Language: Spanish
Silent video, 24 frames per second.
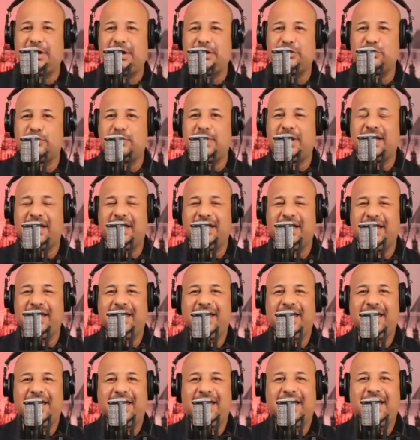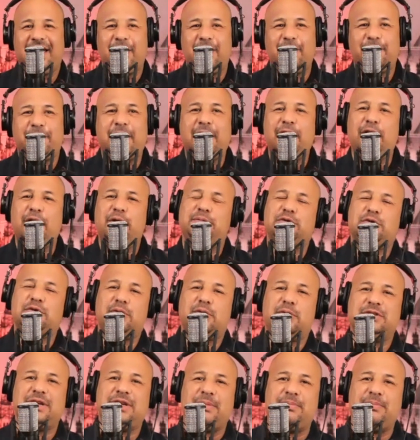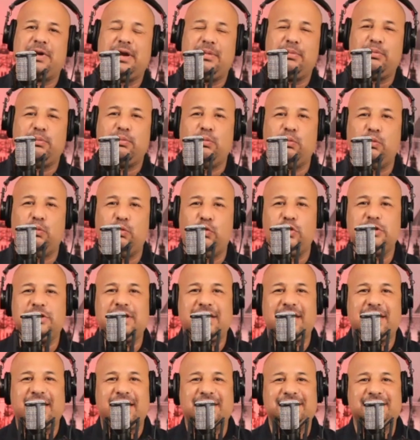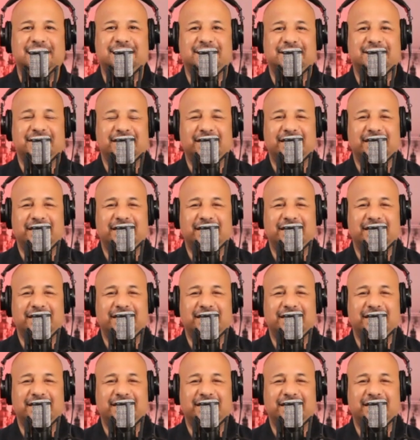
la suma. Alfredo, como siempre, muchas gracias.